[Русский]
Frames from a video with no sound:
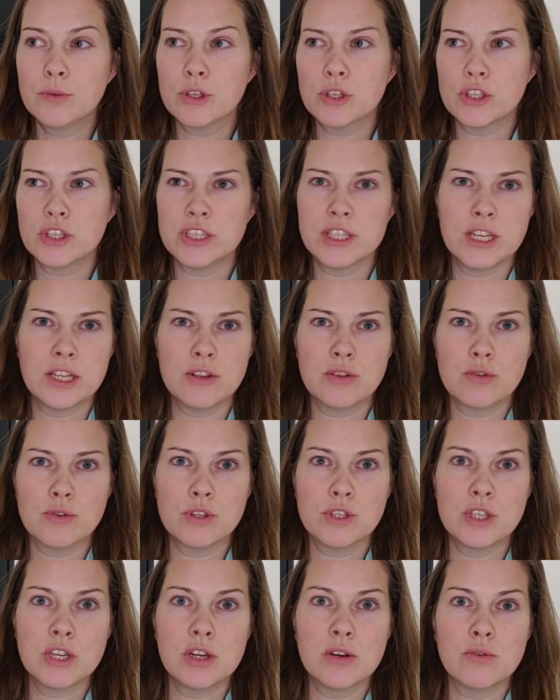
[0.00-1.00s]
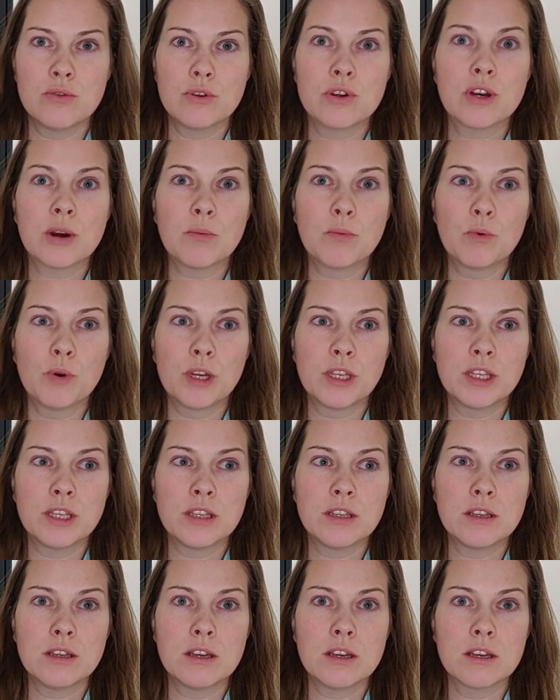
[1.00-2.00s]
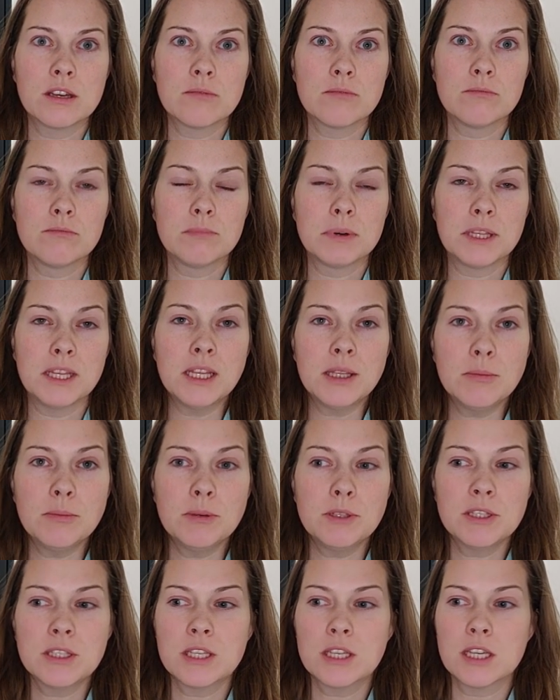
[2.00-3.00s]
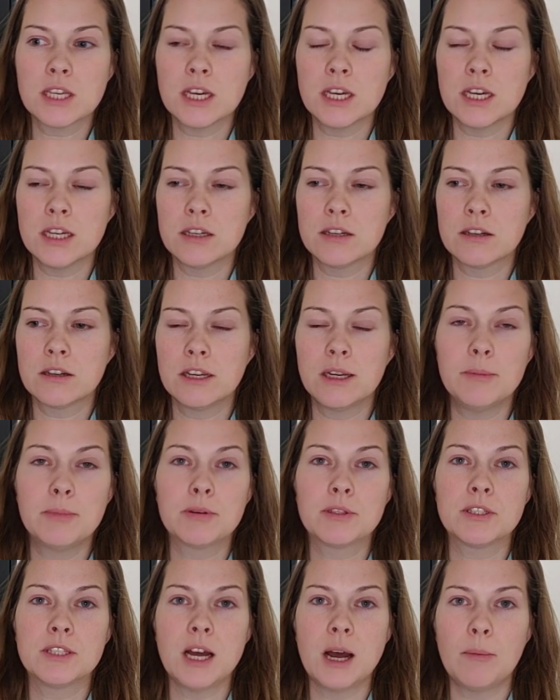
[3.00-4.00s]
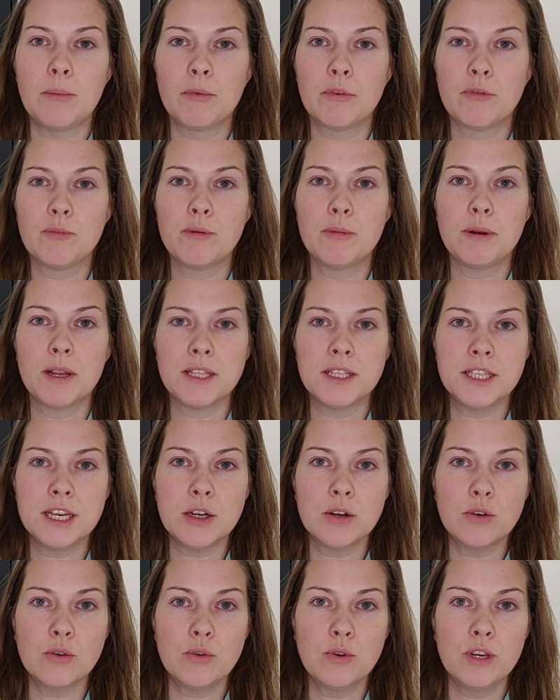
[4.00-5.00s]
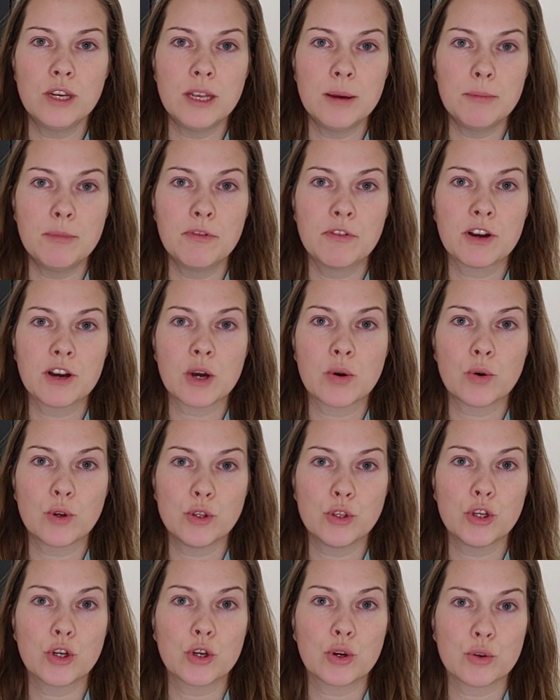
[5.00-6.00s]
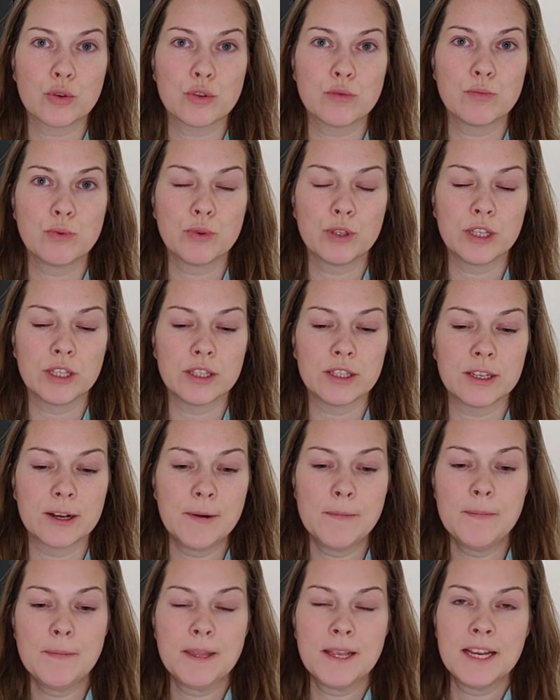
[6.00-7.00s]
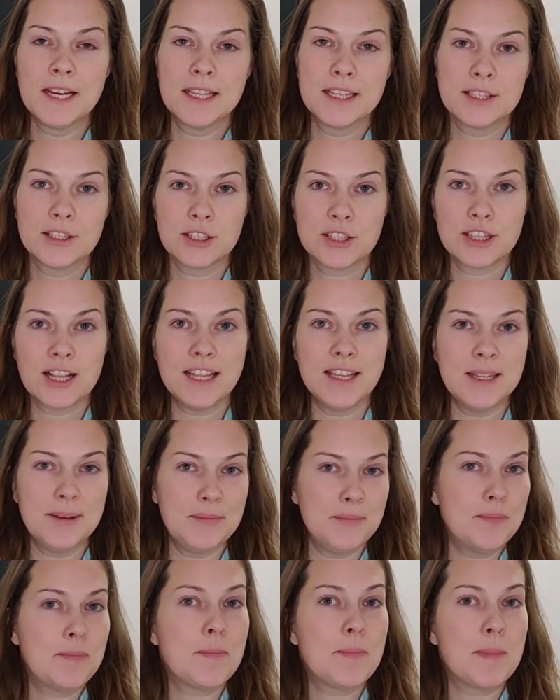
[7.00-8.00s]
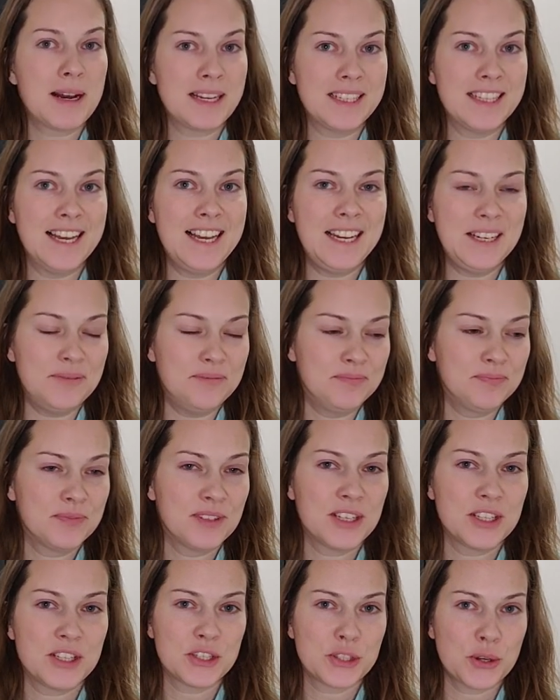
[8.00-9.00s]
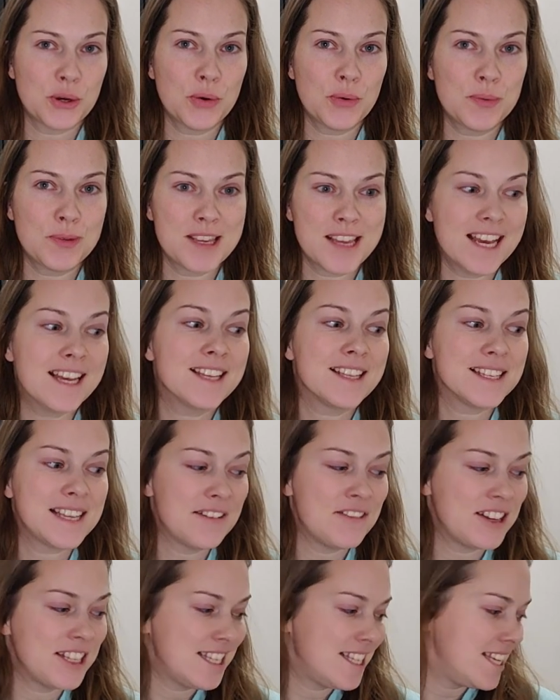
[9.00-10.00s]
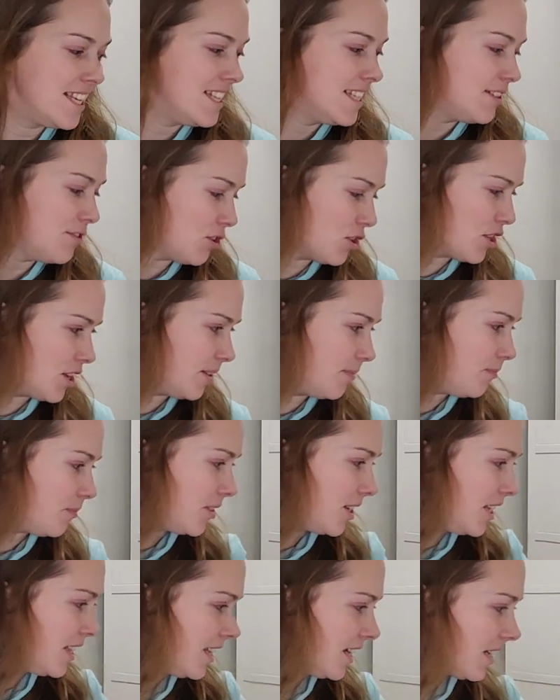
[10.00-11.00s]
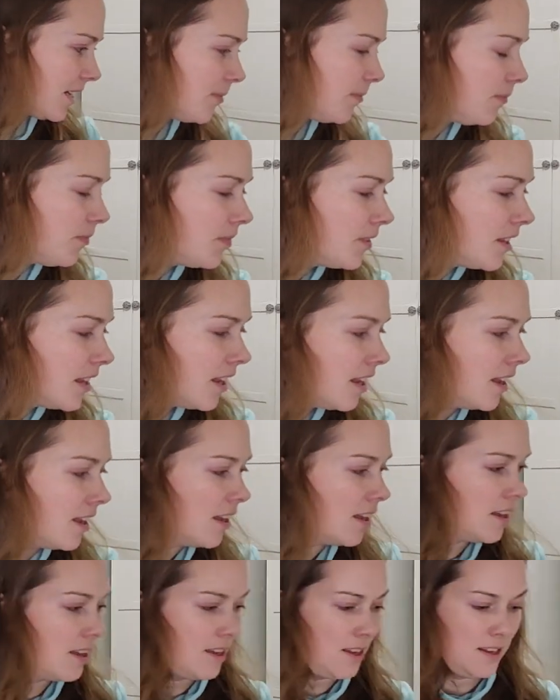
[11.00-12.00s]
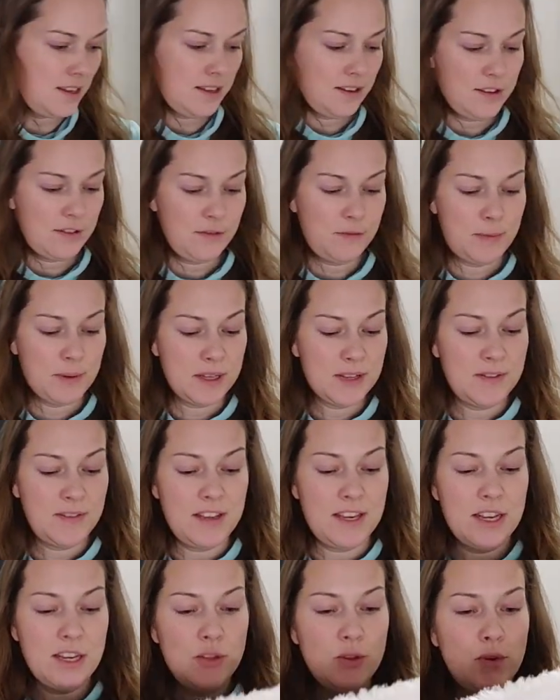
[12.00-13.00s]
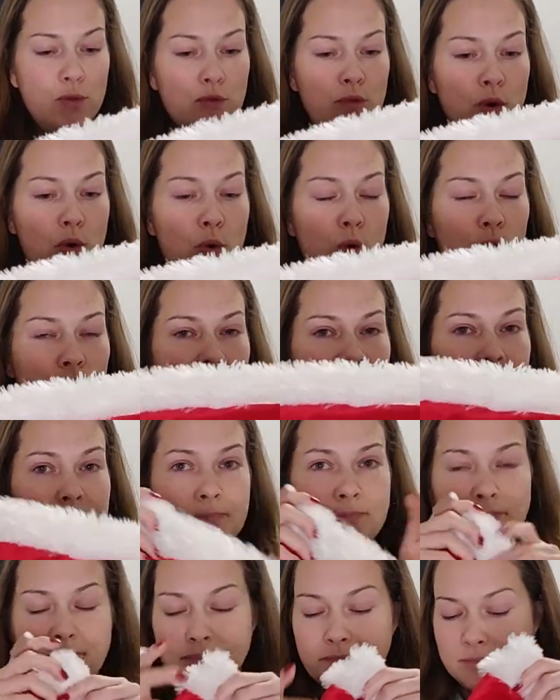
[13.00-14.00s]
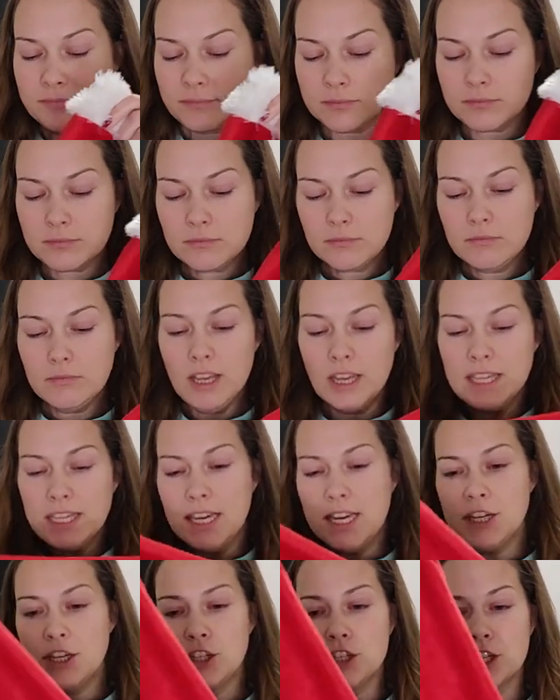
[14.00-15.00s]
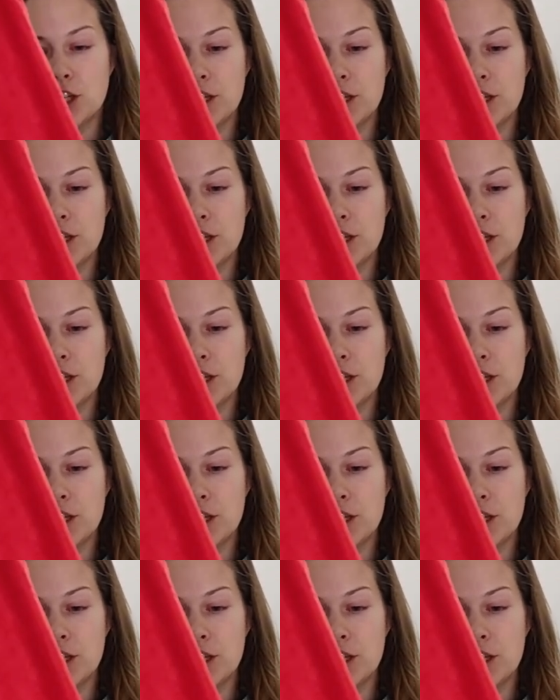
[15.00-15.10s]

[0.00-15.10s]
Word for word: Но если за эту неделю никому они не понадобятся, я их либо сдам в библиотеку, либо в какой-то кроссбукинг. Так ладно, погнали! Что у меня для вас есть сегодня? Итак, э, в преддверии Нового года я